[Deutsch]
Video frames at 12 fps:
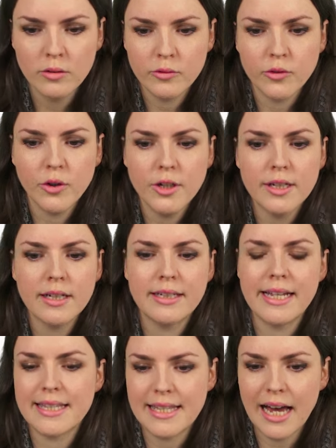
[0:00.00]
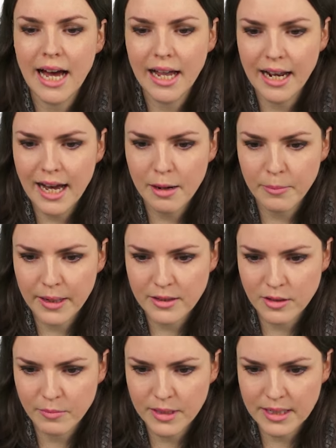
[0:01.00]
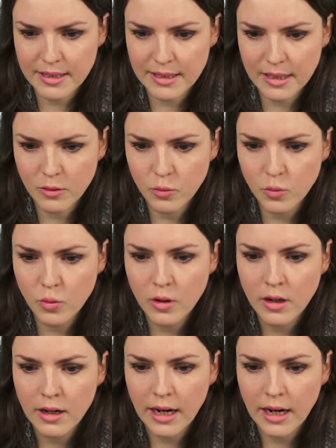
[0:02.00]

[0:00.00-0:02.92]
von der Zahl ab, also damit das du